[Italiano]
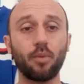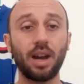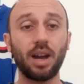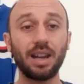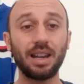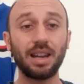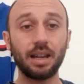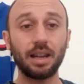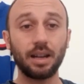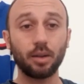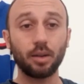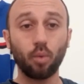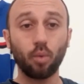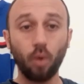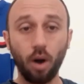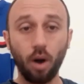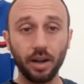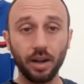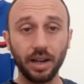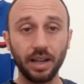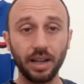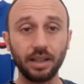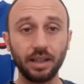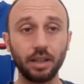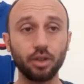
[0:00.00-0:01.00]
al
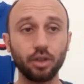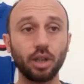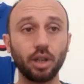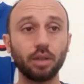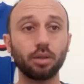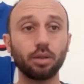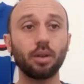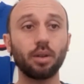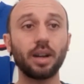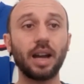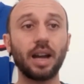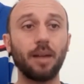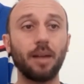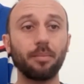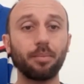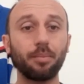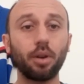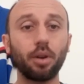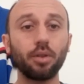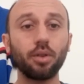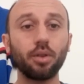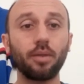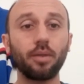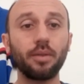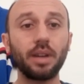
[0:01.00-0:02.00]
cuore del
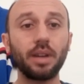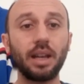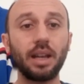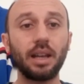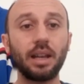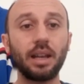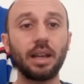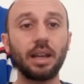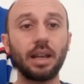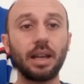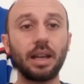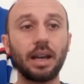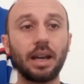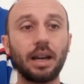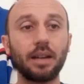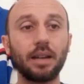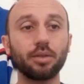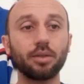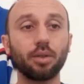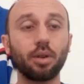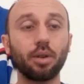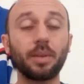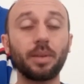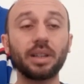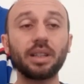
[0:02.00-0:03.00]
centrocampo dove
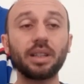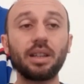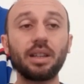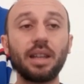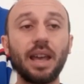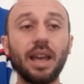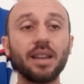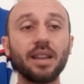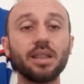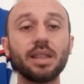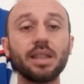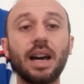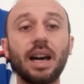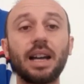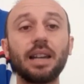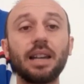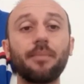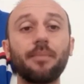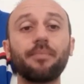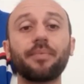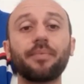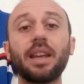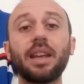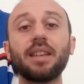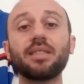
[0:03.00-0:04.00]
sono partiti
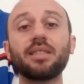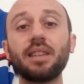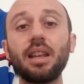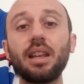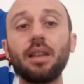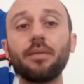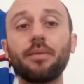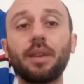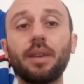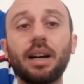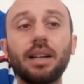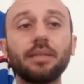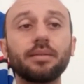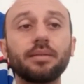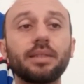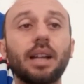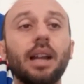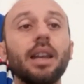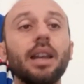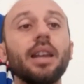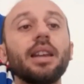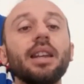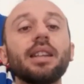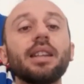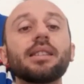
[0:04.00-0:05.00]
Ekdal e Silva
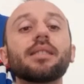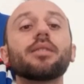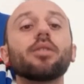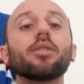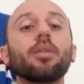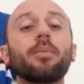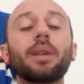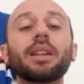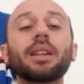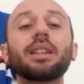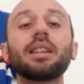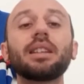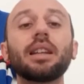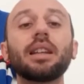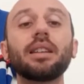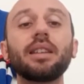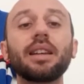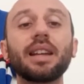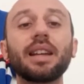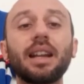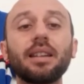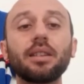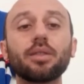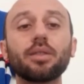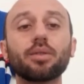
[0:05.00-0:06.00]
dall'inizio, partita di
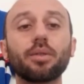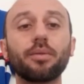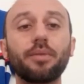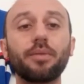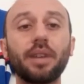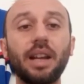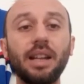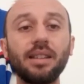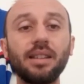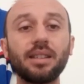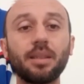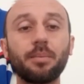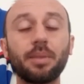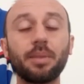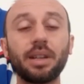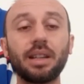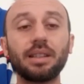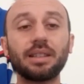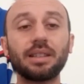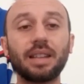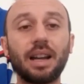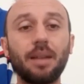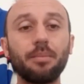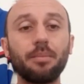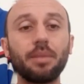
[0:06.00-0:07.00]
grande sofferenza per
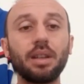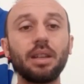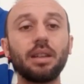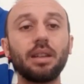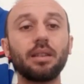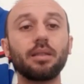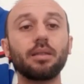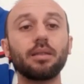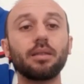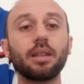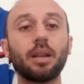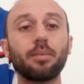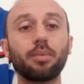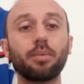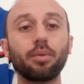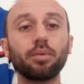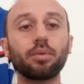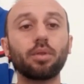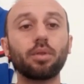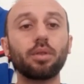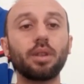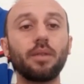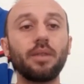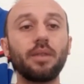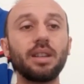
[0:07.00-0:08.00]
entrambi dal
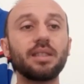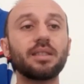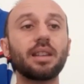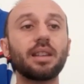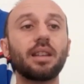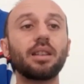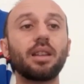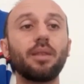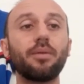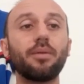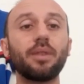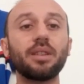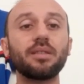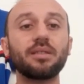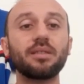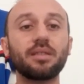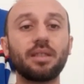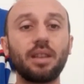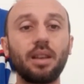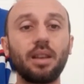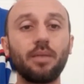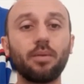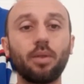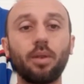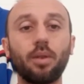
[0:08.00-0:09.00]
punto di vista
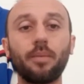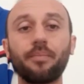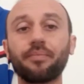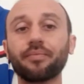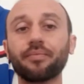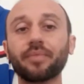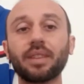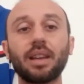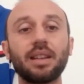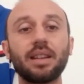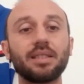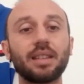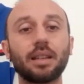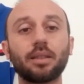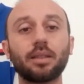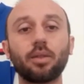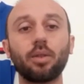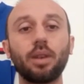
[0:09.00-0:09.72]
difensivo. È stato